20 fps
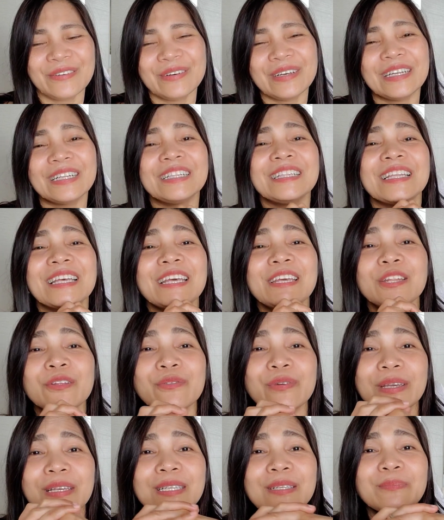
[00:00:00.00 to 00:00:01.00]
well,
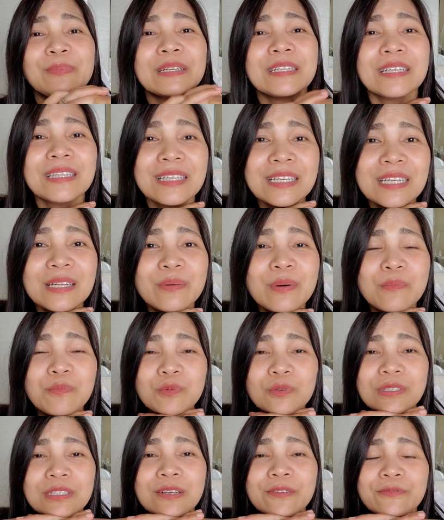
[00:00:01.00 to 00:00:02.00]
anyways, pagdating naman
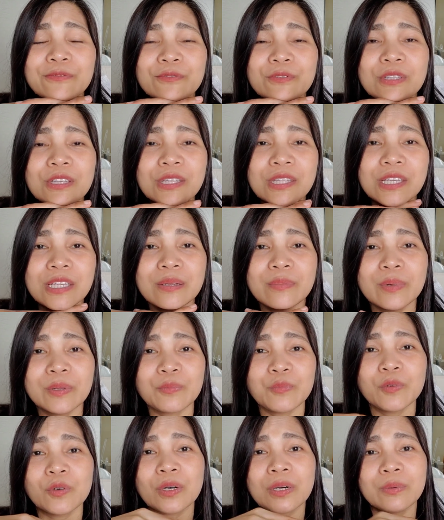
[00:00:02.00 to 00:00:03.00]
po sa food, hindi naman
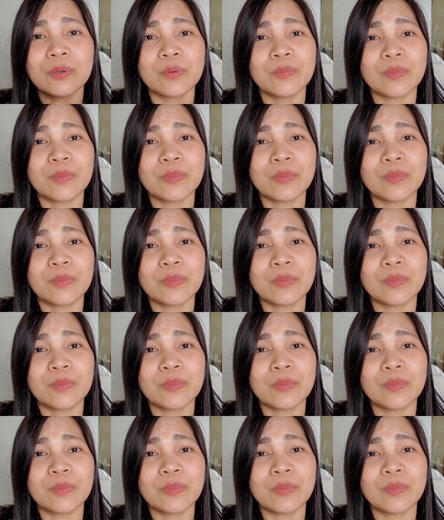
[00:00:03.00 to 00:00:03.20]
po kami